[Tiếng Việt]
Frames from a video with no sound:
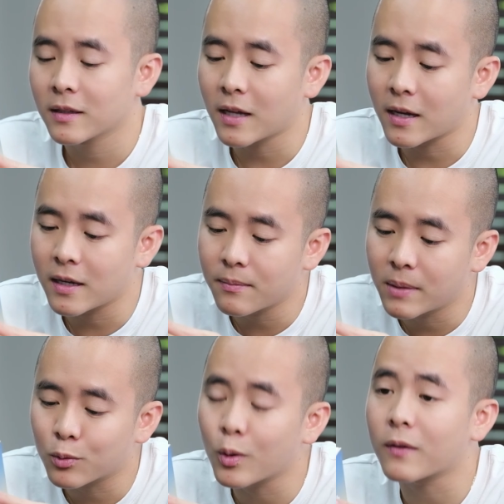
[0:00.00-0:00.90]
thể hiện
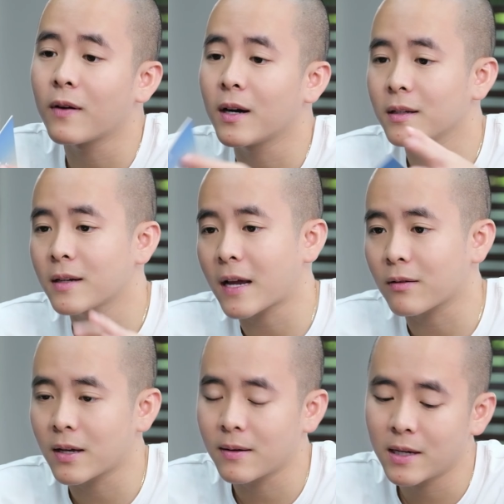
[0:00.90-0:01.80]
mình tuyệt vời như
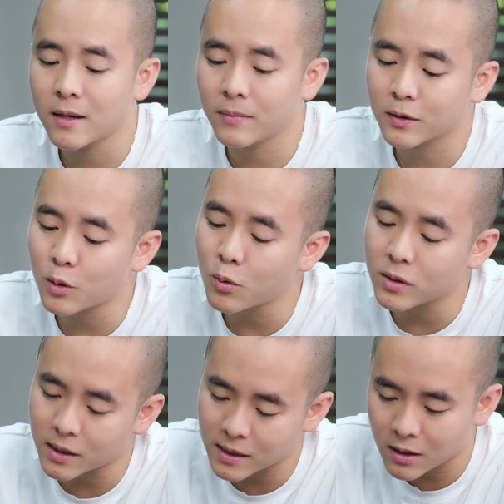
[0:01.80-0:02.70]
nào, thể hiện mình tốt
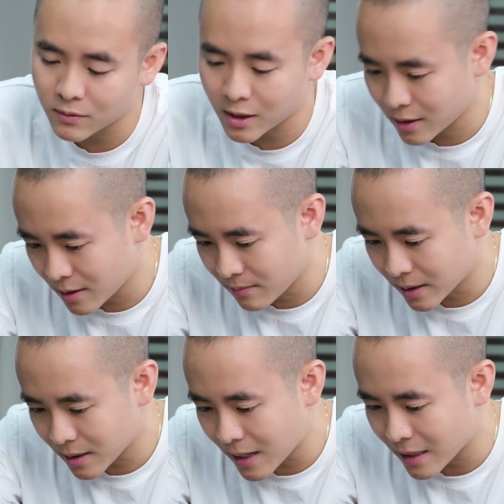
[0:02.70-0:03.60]
ra sao, thể hiện
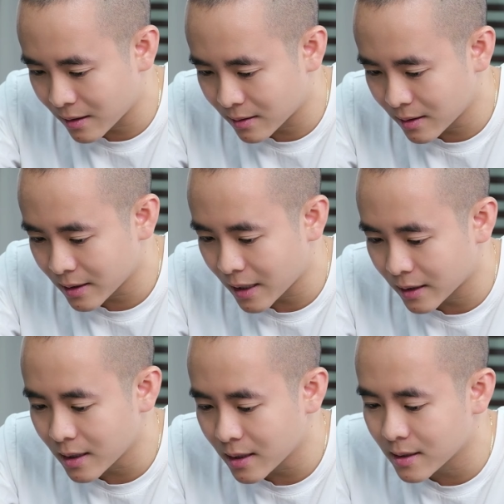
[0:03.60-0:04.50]
mình đã đạt được những cái
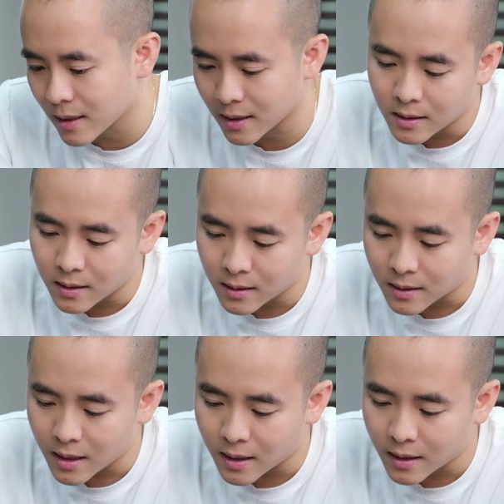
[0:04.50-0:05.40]
thành tích gì,
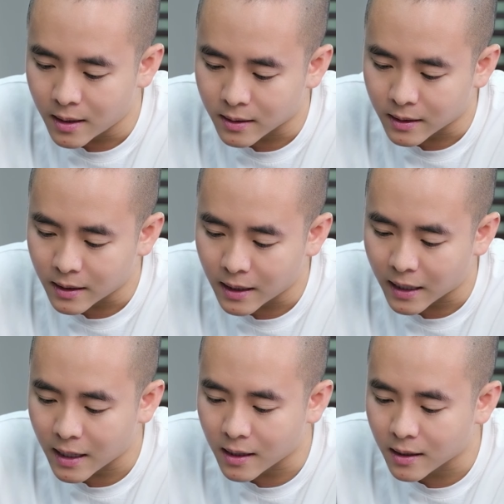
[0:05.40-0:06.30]
à, thể hiện cái
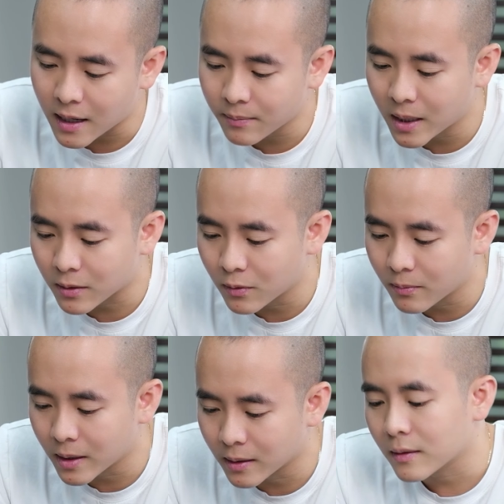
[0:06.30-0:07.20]
khả năng khác biệt
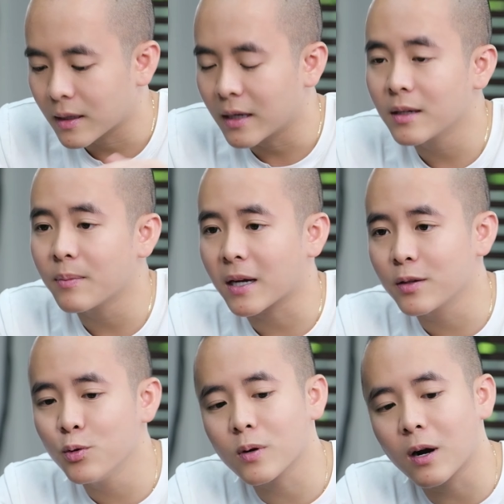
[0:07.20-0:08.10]
của mình. Đấy, nhưng mà
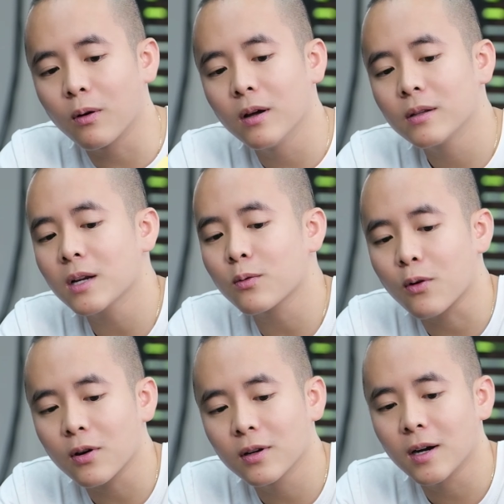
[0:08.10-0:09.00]
cái nhu cầu lớn nhất
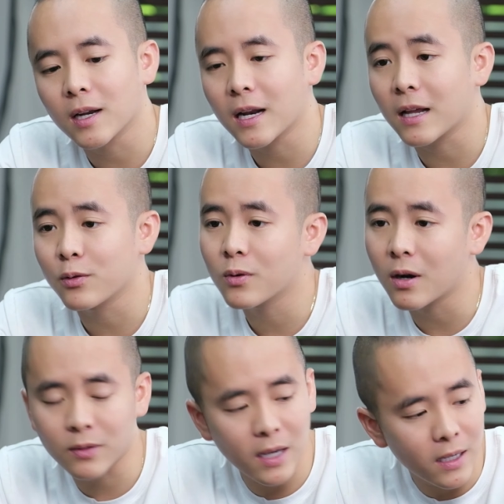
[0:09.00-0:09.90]
của con người lại là nhu
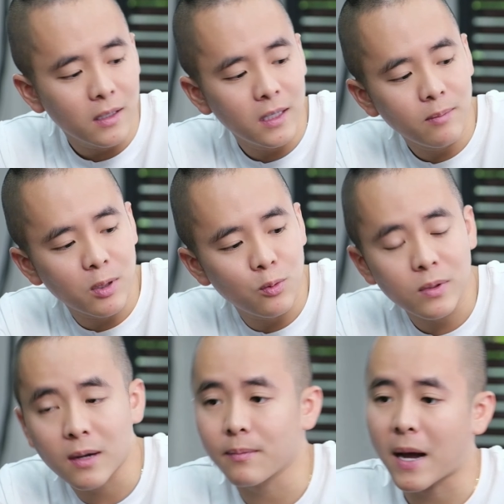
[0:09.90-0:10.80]
cầu thể hiện. Khi mà
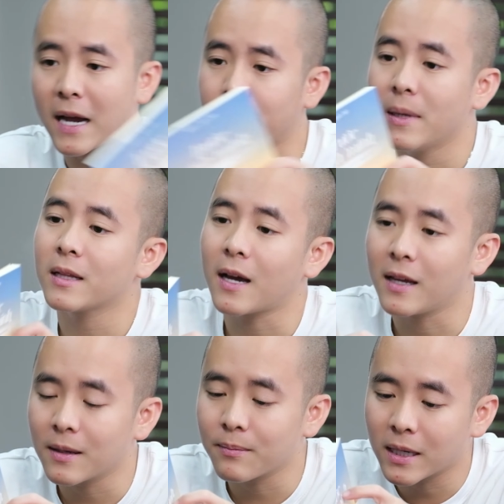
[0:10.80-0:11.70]
chúng ta mải mê thể
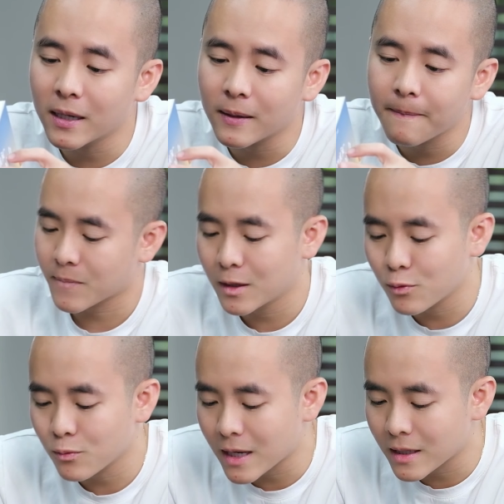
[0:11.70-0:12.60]
hiện mình ấy,
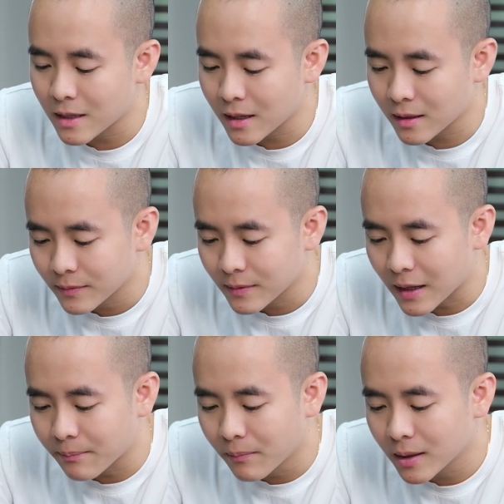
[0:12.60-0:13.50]
thì chúng ta sẽ
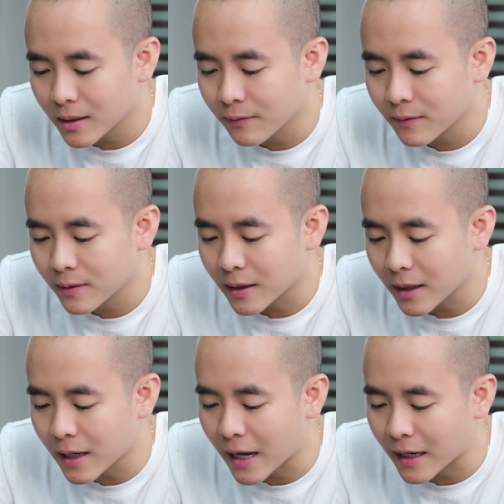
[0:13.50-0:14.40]
làm mất cái,
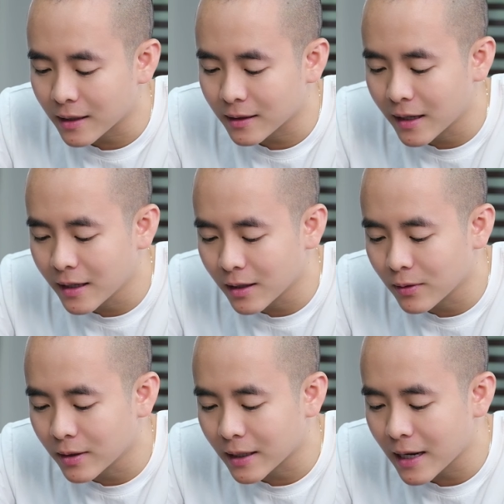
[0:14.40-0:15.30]
cái khả năng thể hiện
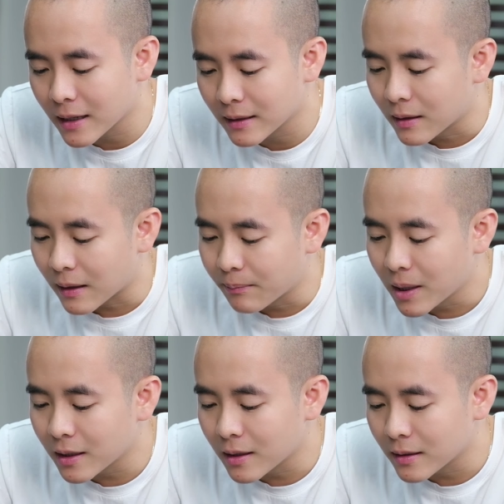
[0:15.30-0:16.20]
của người khác, làm
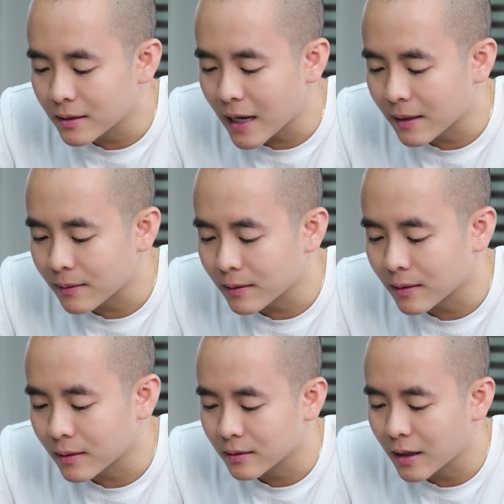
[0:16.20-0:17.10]
mất cái thời gian
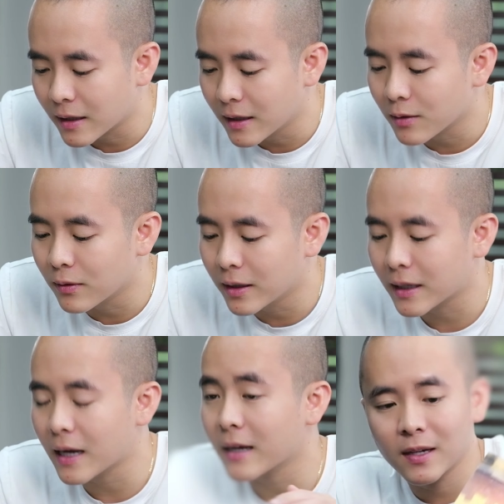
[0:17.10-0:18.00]
thể hiện của người
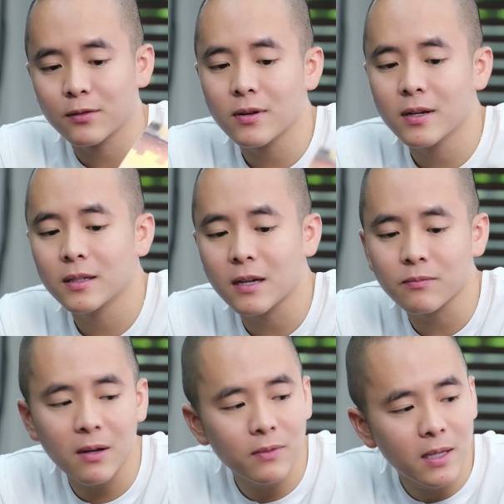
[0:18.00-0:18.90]
khác. Đấy, cho nên trong
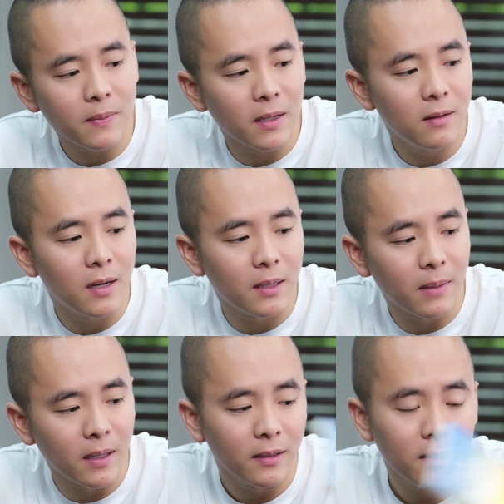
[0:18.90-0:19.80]
giao tiếp cái người
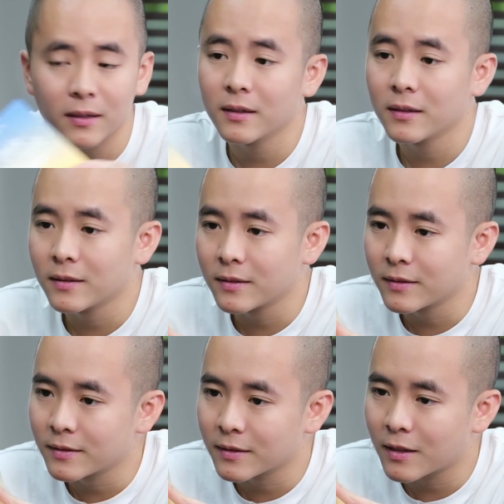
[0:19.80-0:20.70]
mà
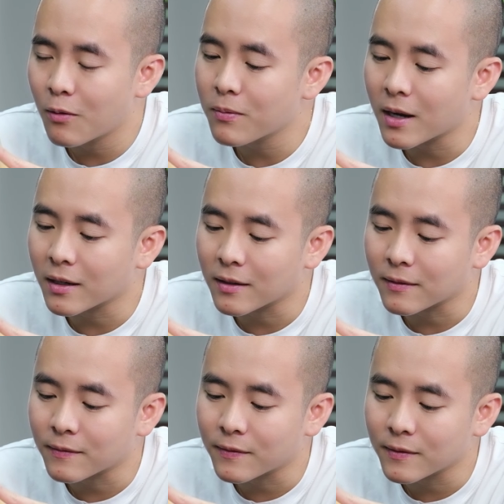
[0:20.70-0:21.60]
không
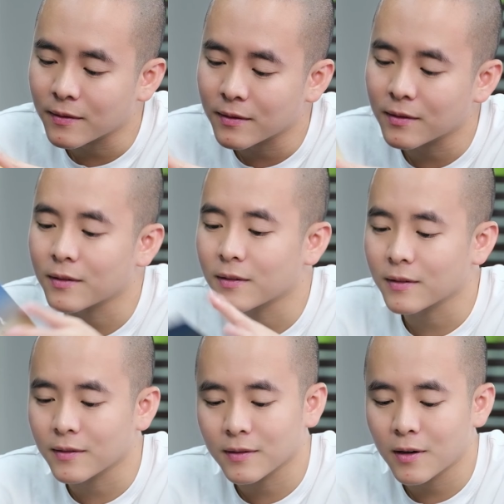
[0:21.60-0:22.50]
cần
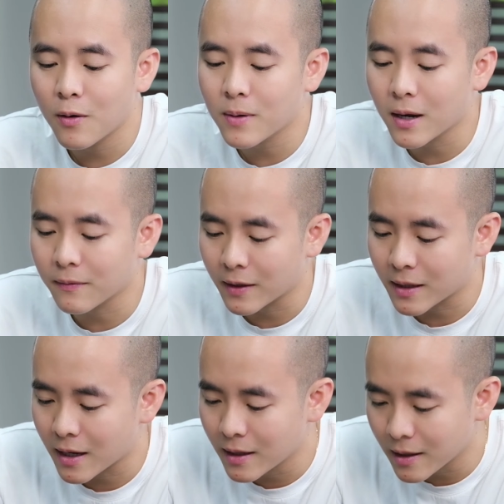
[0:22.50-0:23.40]
không cần phải
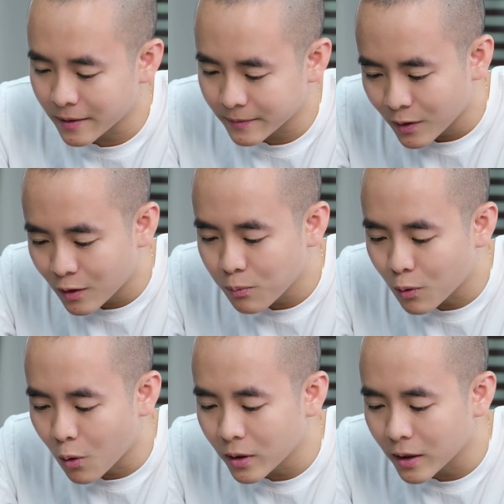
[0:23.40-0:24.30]
thể hiện ấy, không
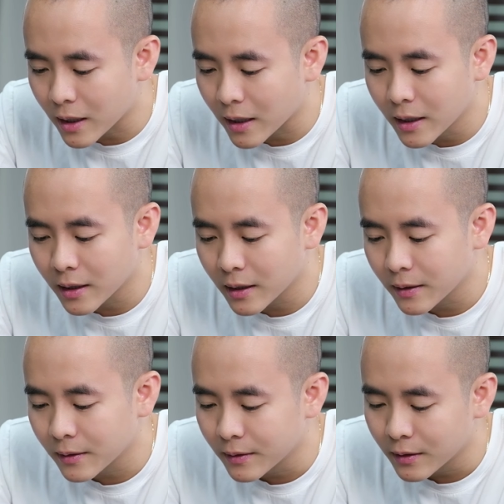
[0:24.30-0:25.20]
cố để thể hiện
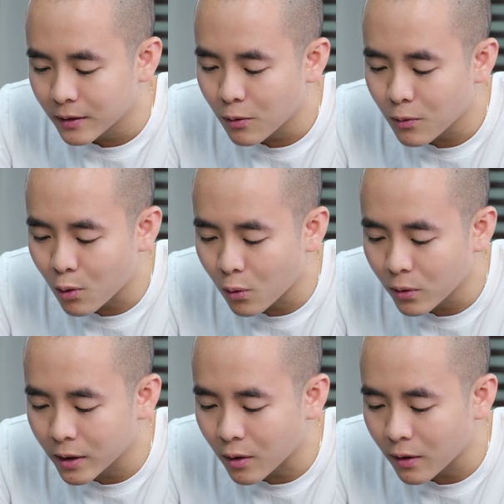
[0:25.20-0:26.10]
ấy, không cố
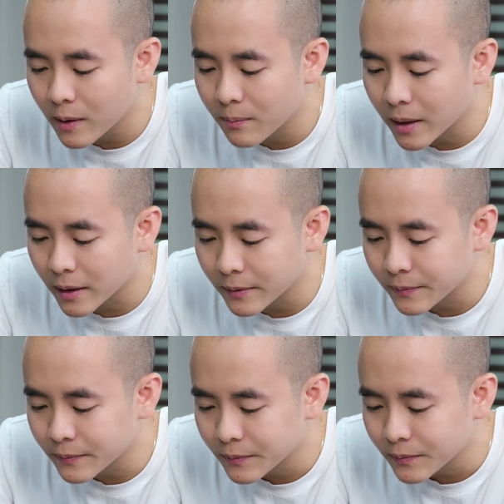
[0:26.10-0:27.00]
để nói về mình ấy,
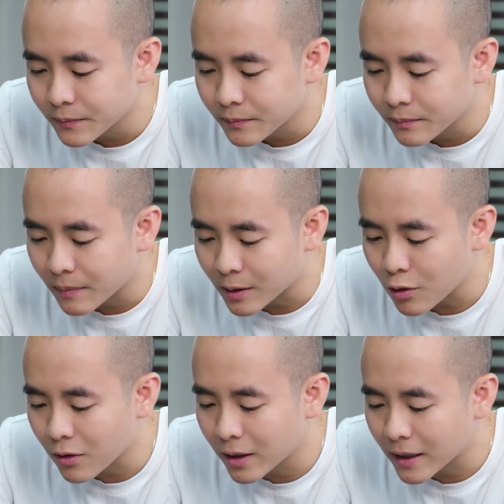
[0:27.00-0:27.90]
mà
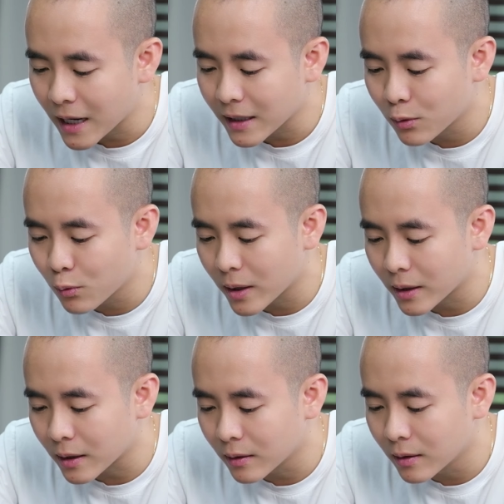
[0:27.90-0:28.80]
cho người khác cái quyền
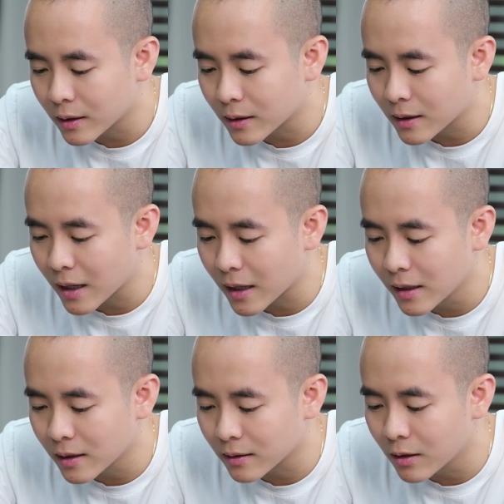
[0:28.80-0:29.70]
để người ta thể
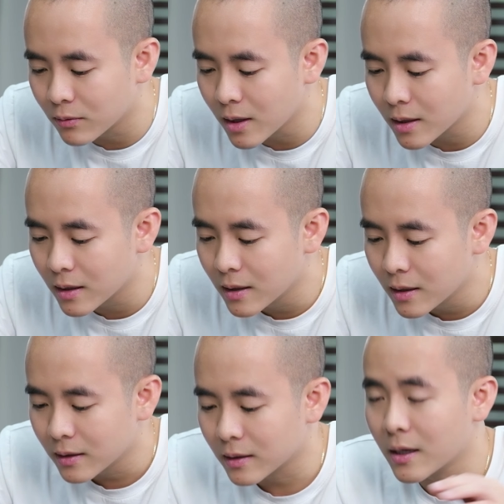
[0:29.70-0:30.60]
hiện được nhiều nhất
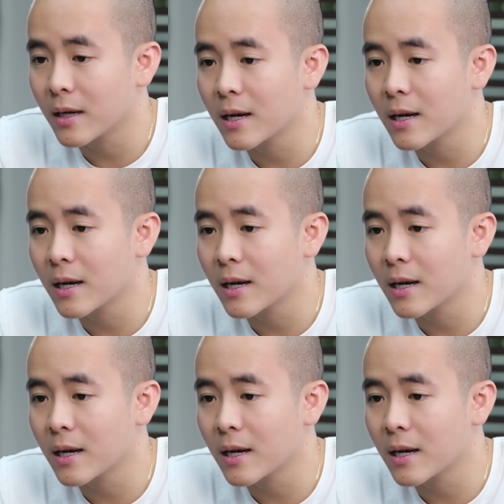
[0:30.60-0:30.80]
ấy, thì đấy